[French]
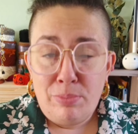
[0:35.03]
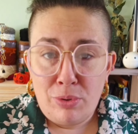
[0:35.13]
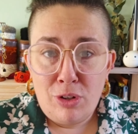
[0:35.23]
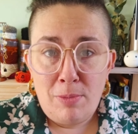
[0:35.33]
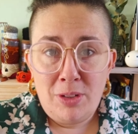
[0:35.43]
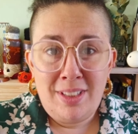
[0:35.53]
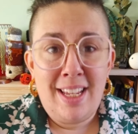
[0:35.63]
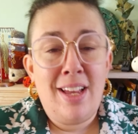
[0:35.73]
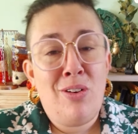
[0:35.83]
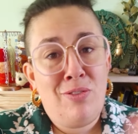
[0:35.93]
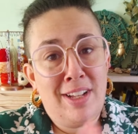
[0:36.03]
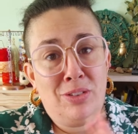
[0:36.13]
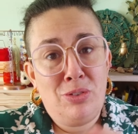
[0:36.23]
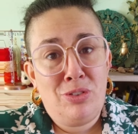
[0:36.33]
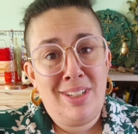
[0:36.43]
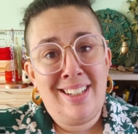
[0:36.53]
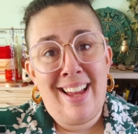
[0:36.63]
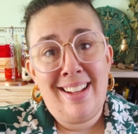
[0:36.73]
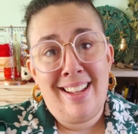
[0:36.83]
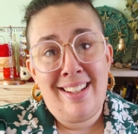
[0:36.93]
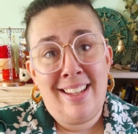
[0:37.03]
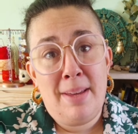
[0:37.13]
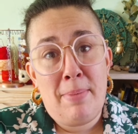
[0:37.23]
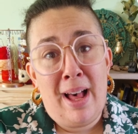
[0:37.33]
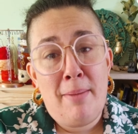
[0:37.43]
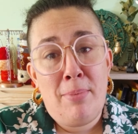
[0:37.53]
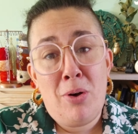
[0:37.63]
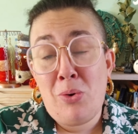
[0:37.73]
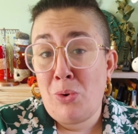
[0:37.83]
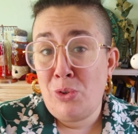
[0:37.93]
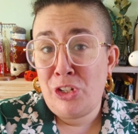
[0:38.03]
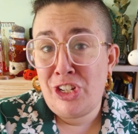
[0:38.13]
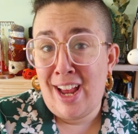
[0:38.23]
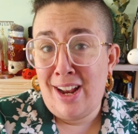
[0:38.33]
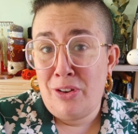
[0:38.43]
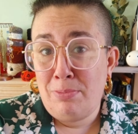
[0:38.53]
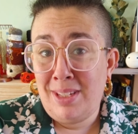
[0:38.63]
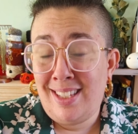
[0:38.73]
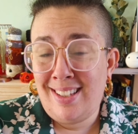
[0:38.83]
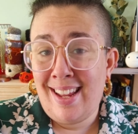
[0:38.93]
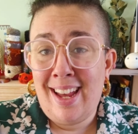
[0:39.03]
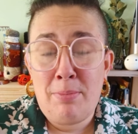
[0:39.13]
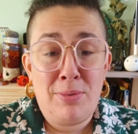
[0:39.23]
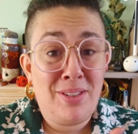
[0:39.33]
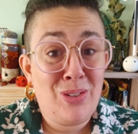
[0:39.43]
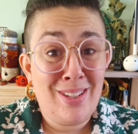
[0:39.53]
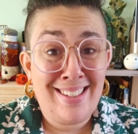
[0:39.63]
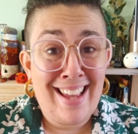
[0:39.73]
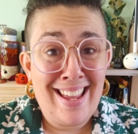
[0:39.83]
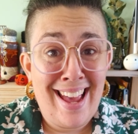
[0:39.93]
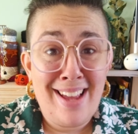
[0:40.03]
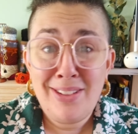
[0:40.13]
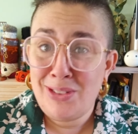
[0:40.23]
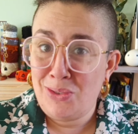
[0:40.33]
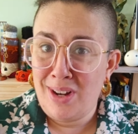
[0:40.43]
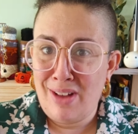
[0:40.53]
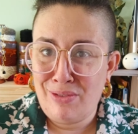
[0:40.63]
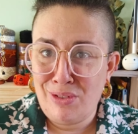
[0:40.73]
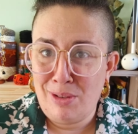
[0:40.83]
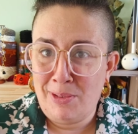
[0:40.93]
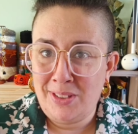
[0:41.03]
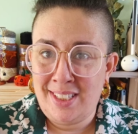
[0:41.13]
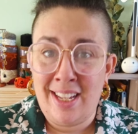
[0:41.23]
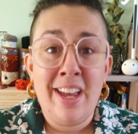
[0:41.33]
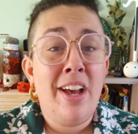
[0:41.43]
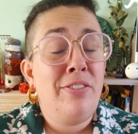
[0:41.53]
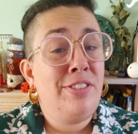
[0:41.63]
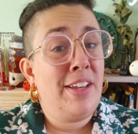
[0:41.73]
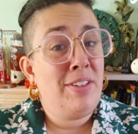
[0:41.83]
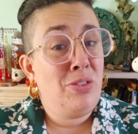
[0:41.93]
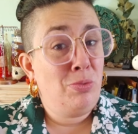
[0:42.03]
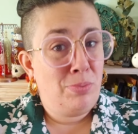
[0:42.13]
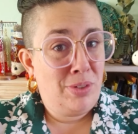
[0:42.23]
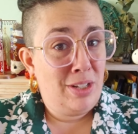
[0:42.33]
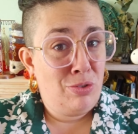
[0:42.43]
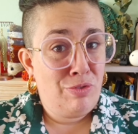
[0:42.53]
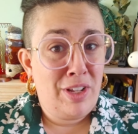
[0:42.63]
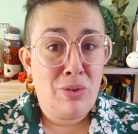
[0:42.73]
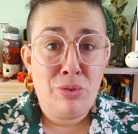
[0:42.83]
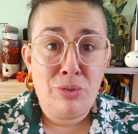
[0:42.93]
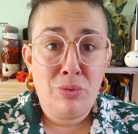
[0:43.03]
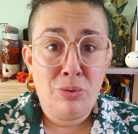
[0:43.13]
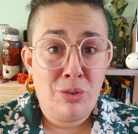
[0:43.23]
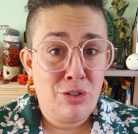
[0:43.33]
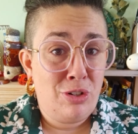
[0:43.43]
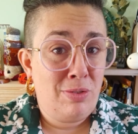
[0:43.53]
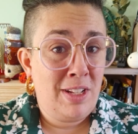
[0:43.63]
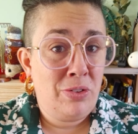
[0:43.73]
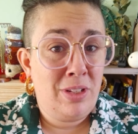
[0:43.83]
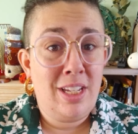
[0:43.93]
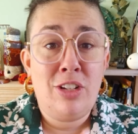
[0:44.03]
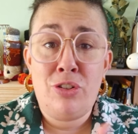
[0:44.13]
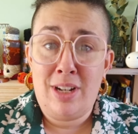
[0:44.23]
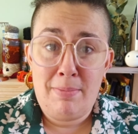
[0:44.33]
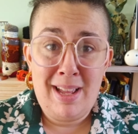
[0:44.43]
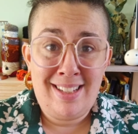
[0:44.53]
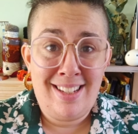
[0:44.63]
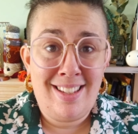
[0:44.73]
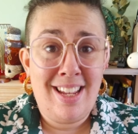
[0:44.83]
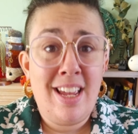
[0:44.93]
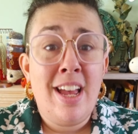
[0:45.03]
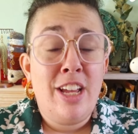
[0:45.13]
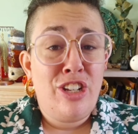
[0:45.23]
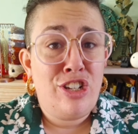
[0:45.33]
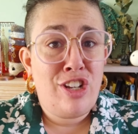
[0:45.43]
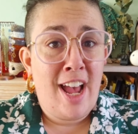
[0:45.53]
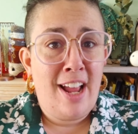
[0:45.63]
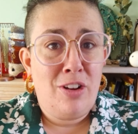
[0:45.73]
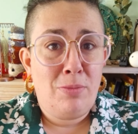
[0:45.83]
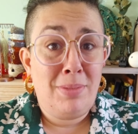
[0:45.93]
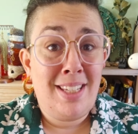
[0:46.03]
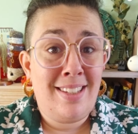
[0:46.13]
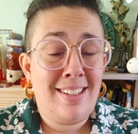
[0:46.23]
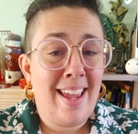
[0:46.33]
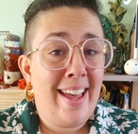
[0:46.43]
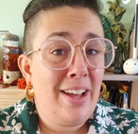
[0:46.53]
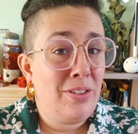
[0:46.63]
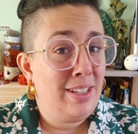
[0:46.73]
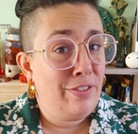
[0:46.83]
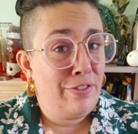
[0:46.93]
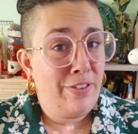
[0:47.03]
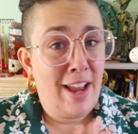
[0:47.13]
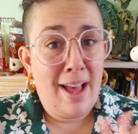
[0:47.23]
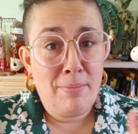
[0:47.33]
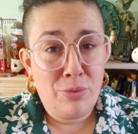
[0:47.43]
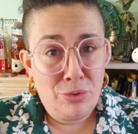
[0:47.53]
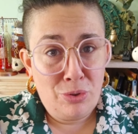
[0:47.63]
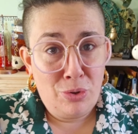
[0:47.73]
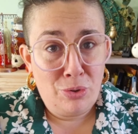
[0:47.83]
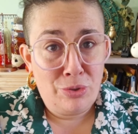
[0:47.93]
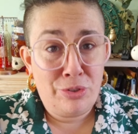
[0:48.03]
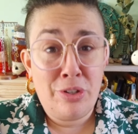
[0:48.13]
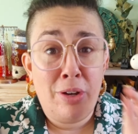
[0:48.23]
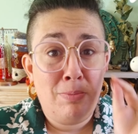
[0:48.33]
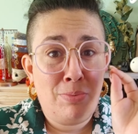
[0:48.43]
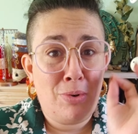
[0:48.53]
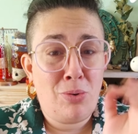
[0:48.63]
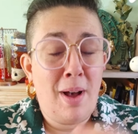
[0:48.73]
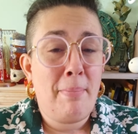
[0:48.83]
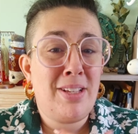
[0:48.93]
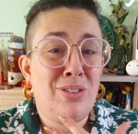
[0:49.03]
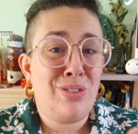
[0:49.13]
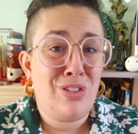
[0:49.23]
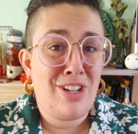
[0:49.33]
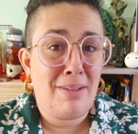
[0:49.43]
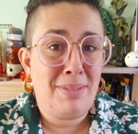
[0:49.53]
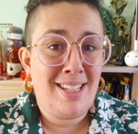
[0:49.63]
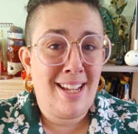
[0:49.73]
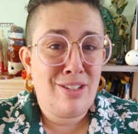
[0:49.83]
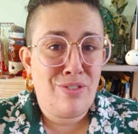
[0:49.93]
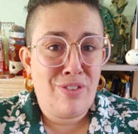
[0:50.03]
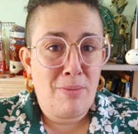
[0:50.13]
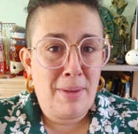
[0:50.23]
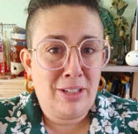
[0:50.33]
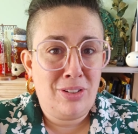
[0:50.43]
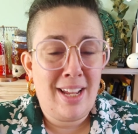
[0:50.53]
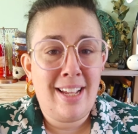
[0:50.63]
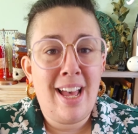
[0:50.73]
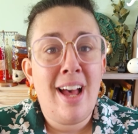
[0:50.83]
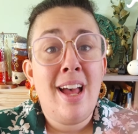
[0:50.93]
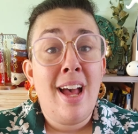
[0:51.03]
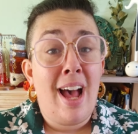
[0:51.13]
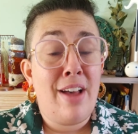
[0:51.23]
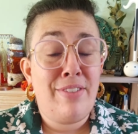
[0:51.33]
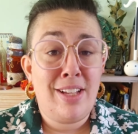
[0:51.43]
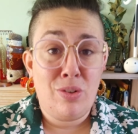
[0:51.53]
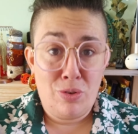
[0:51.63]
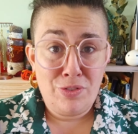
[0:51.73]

Pour commencer, on va tout de suite attaquer par rapport au chat le mystère, puisque ça y est, nous l'avons commencé. Vous avez donc pu découvrir le nom que je lui ai donné, je l'ai baptisé Châle mystère des flammes d'Horus. Pourquoi Parce que ce chat mystère se fait en partenariat avec